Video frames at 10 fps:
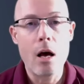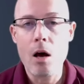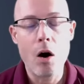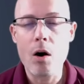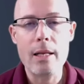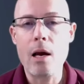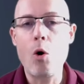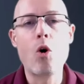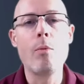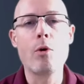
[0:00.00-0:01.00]
Euh, Aurélien,
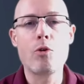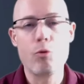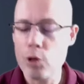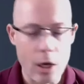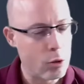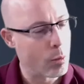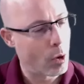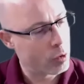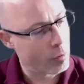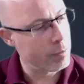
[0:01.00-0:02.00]
on commence
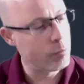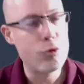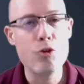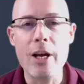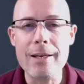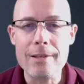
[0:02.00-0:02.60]
directement dans le vif du sujet.